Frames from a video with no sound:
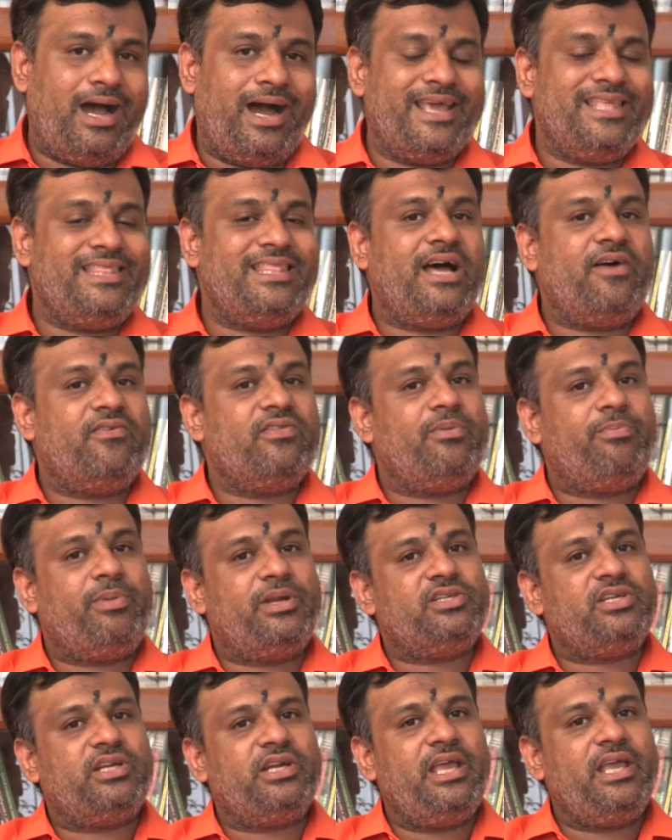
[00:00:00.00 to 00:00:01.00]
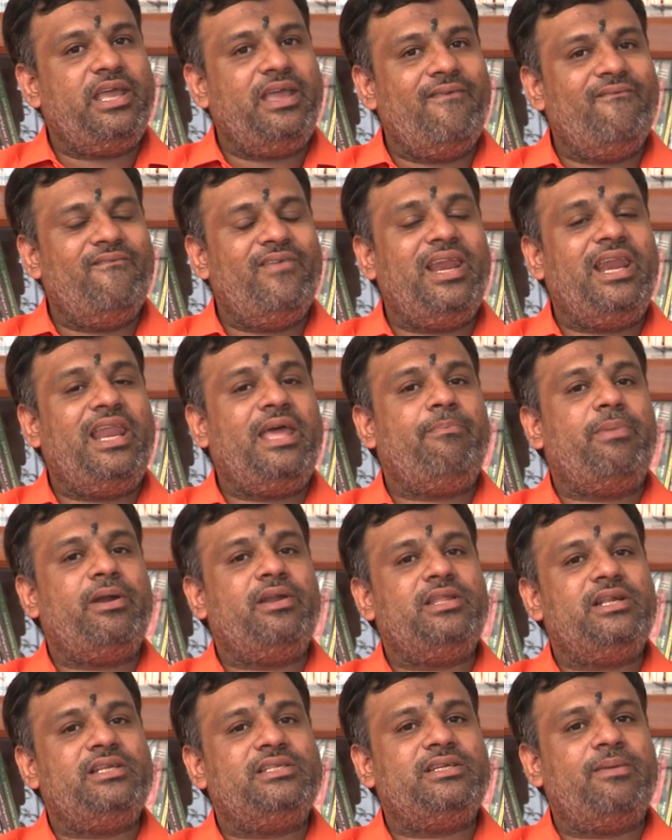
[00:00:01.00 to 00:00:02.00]
ஐந்தாவது பிரச்சனை
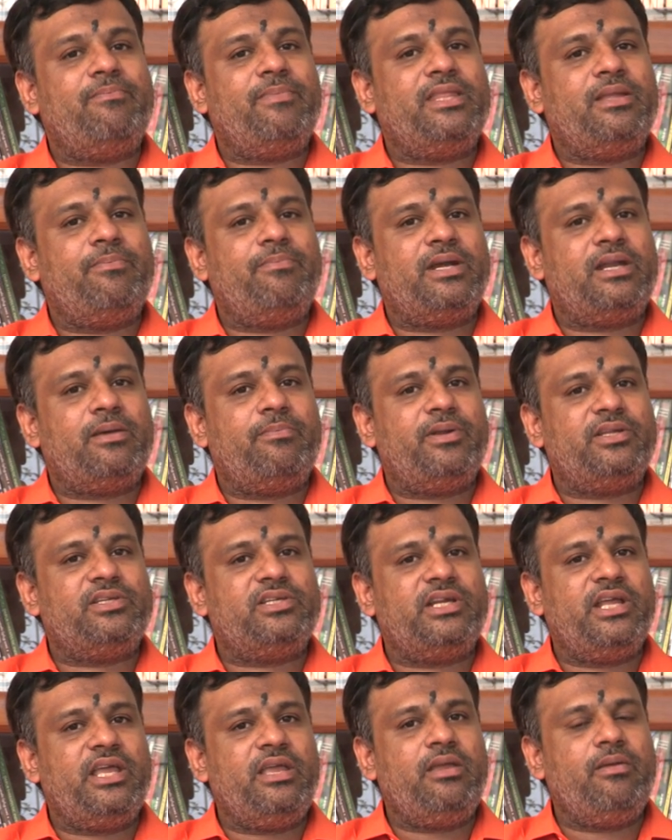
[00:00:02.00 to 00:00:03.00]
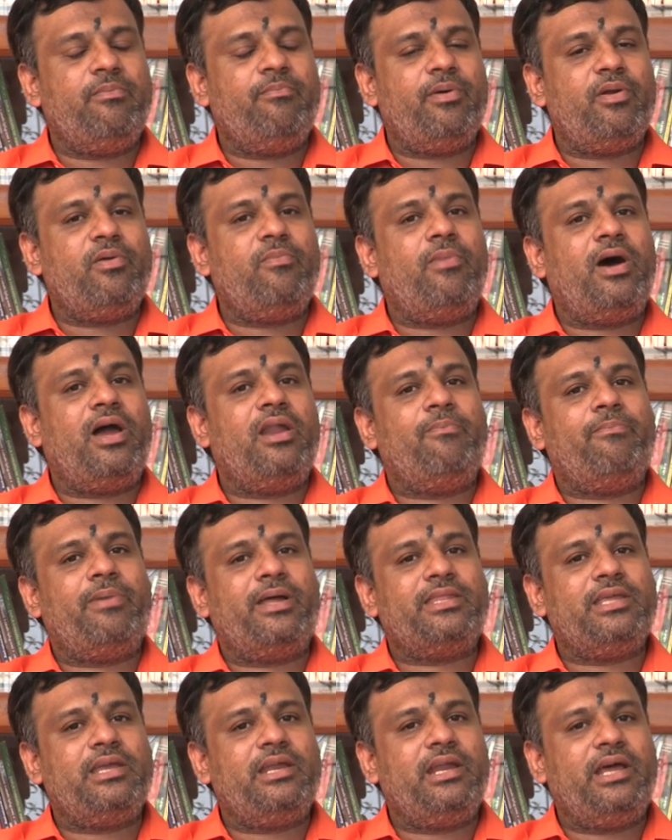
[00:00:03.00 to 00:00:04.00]
வெள்ளைப்படுதல் சம்பந்தப்பட்ட பிரச்சனை பெரும்பாலும்
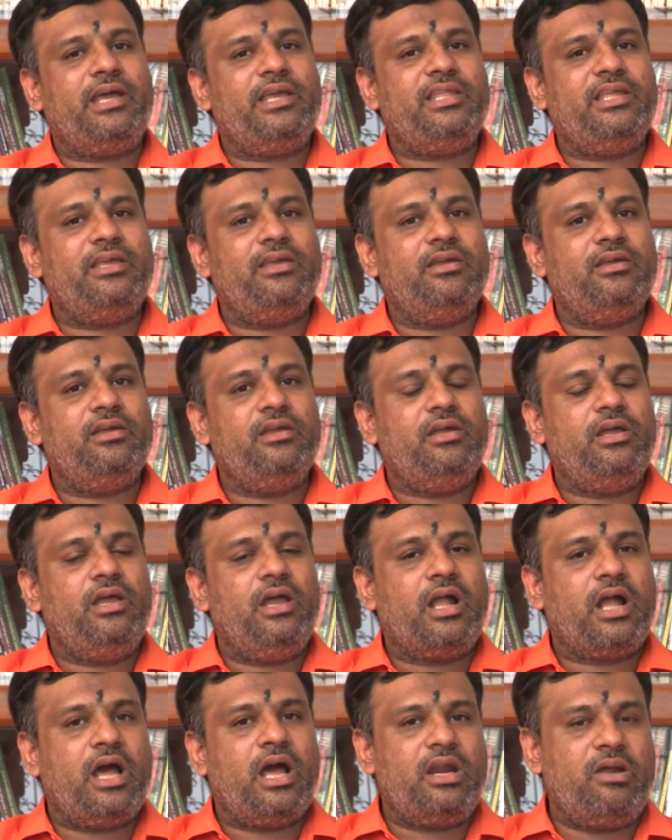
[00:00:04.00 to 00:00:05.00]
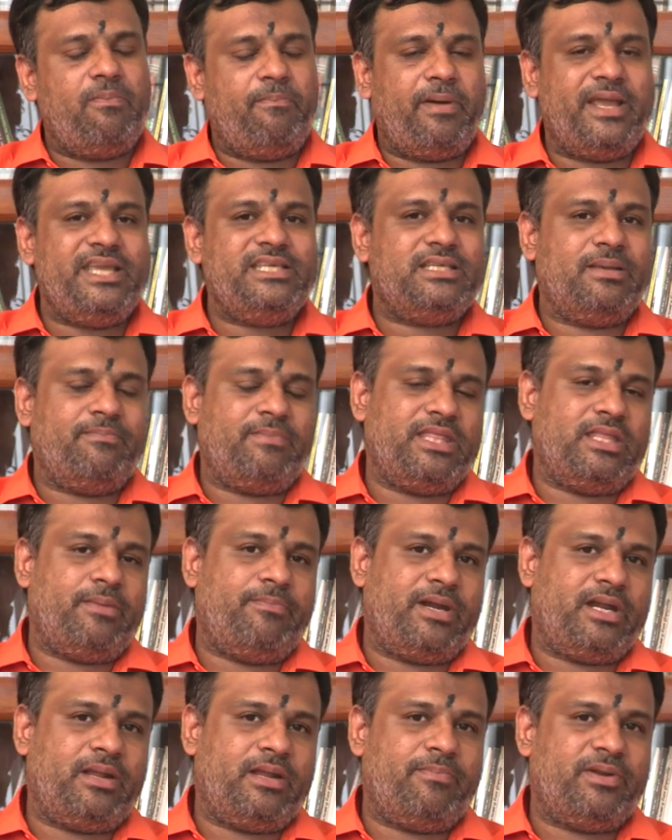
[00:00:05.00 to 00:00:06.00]
பார்த்திங்கன்னா இது கருப்பை
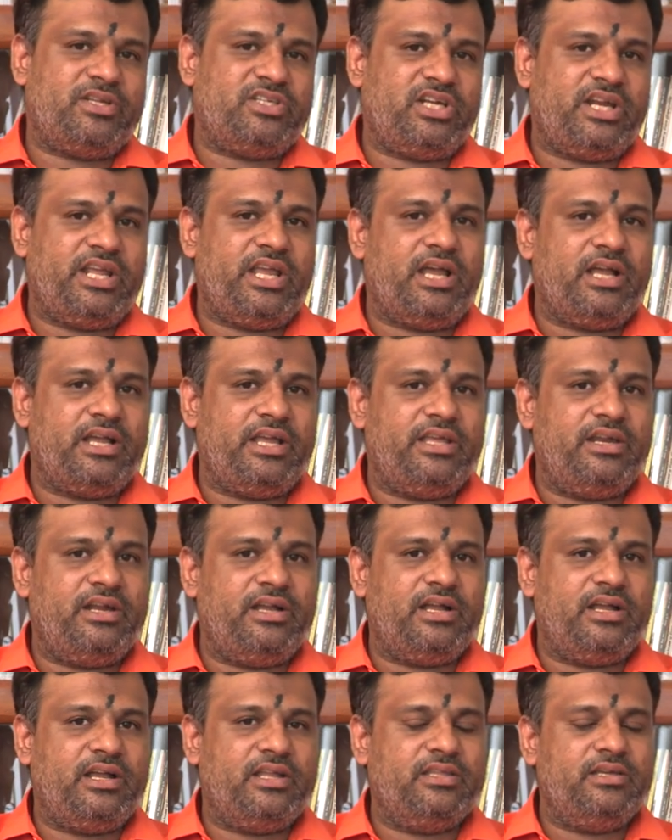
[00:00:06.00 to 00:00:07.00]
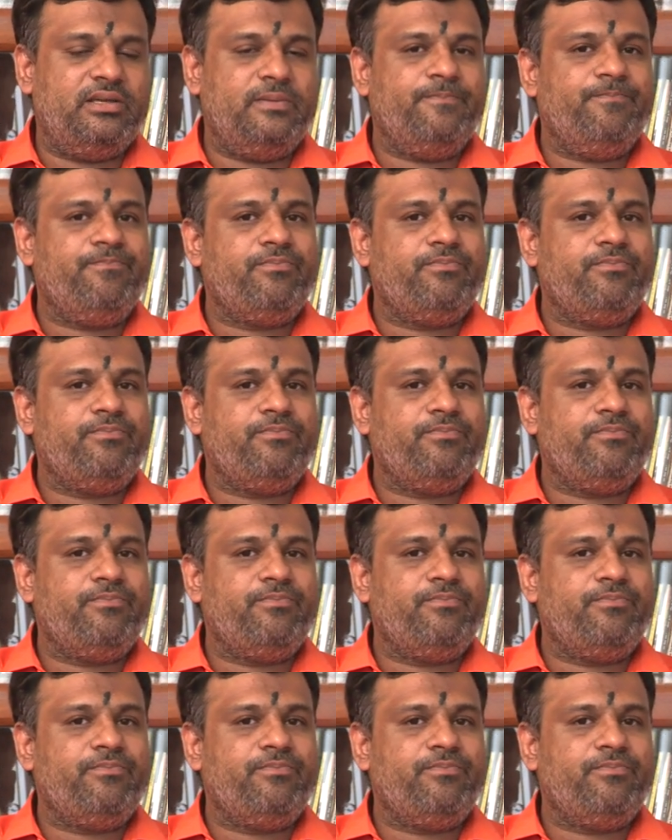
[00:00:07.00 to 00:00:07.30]
சம்பந்தப்பட்ட பிரச்சனையாக இருக்காது